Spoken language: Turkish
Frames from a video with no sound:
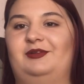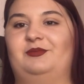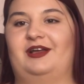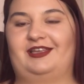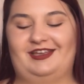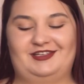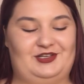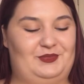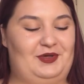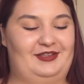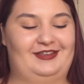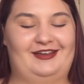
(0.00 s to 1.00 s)
Hani makyaj
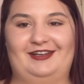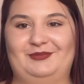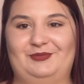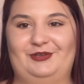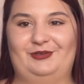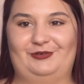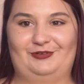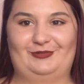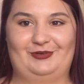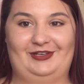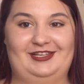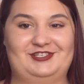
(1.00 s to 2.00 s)
yapanlar yapıyor
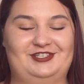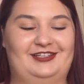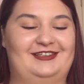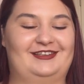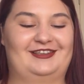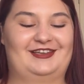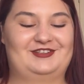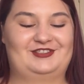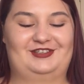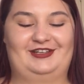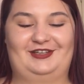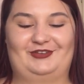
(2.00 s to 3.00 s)
ürünü böyle iyice
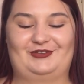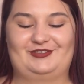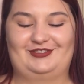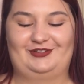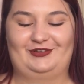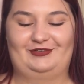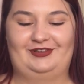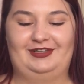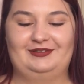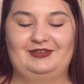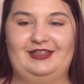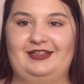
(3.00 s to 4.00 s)
yakınlaştırarak gösteriyor
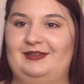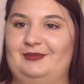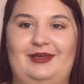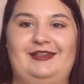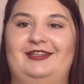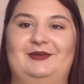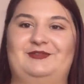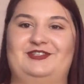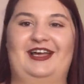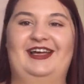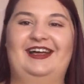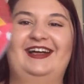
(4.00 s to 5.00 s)
falan. Ben de
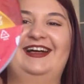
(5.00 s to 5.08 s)
yapacağım.